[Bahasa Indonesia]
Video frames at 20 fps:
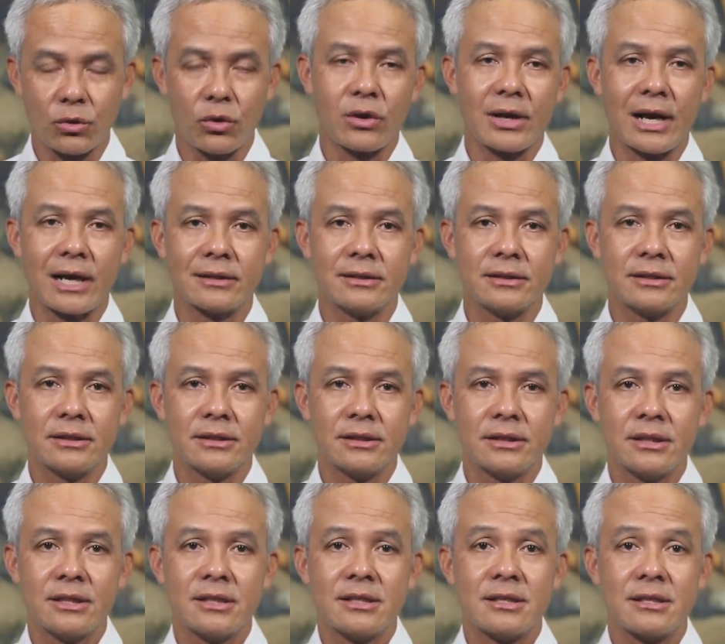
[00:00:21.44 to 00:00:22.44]
orang,
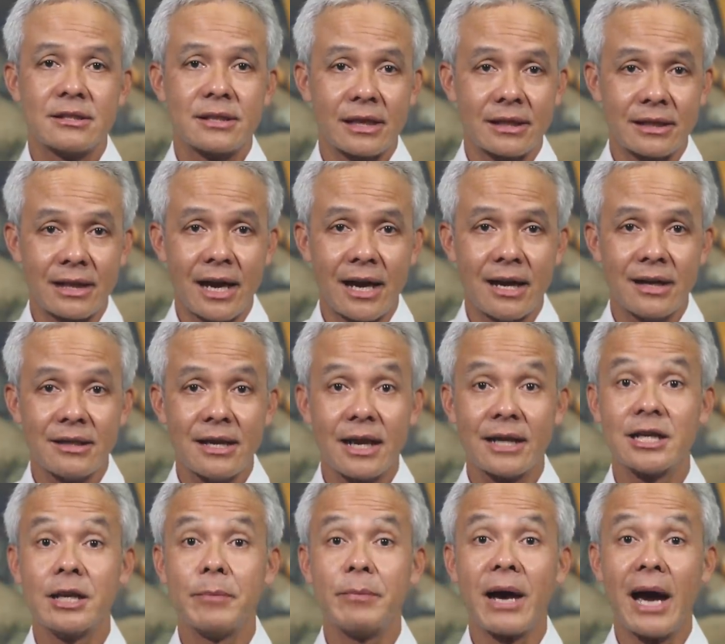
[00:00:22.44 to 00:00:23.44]
serta
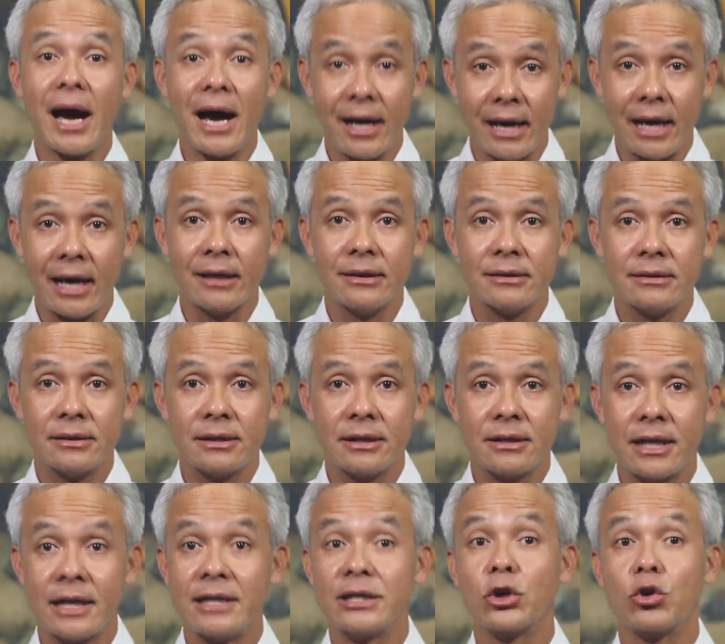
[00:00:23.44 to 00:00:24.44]
yang di PHK
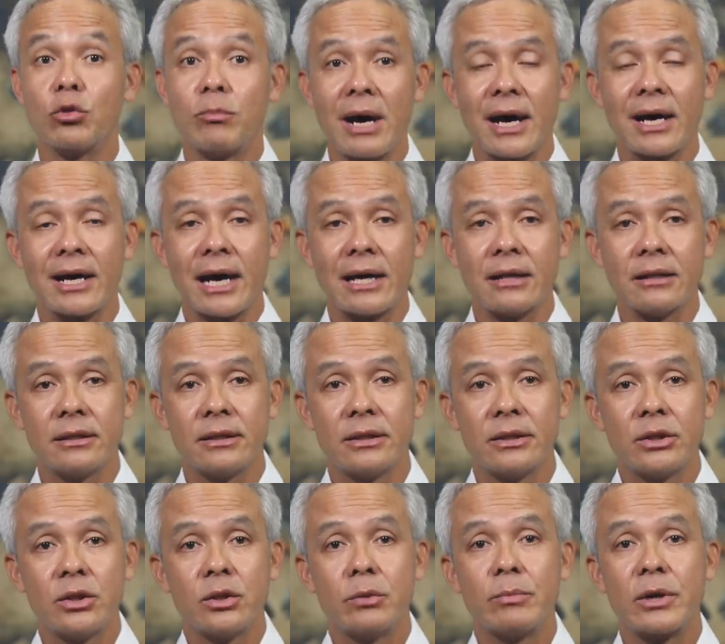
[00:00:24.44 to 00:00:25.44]
dan dirumahkan
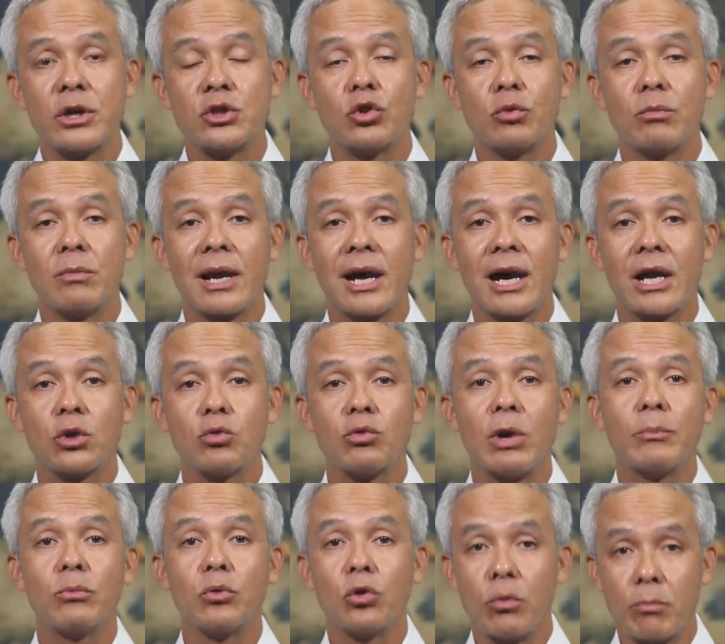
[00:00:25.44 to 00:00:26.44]
berjumlah
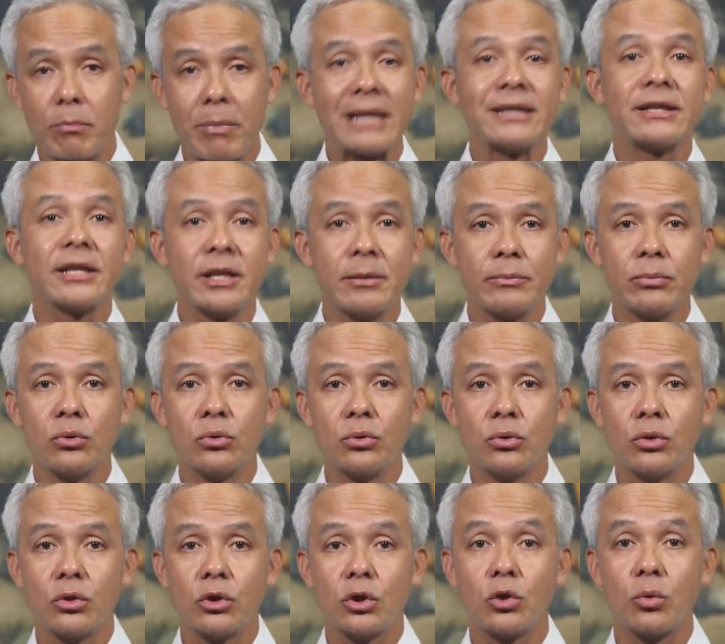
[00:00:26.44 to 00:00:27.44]

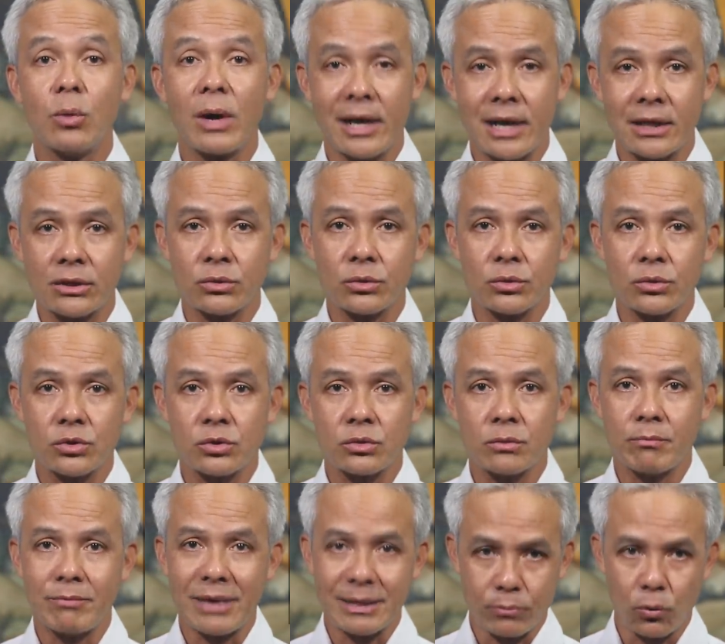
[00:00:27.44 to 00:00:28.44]
24.240
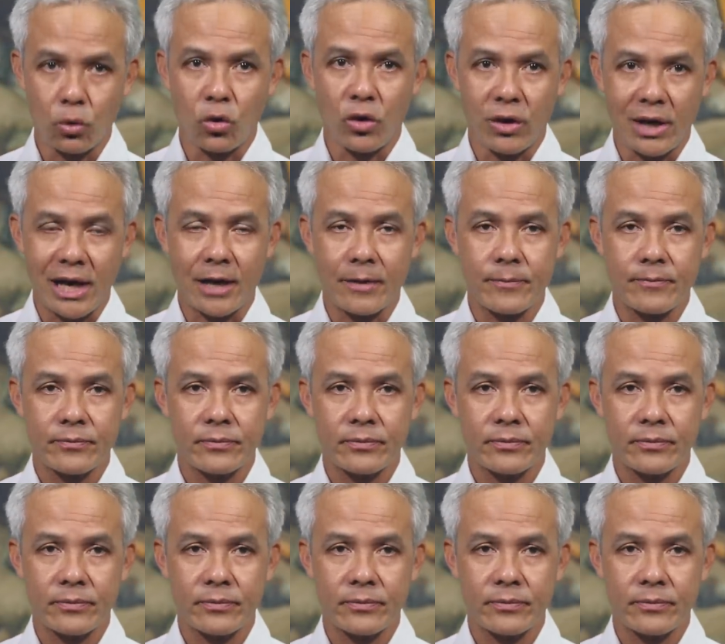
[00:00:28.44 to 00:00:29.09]
orang.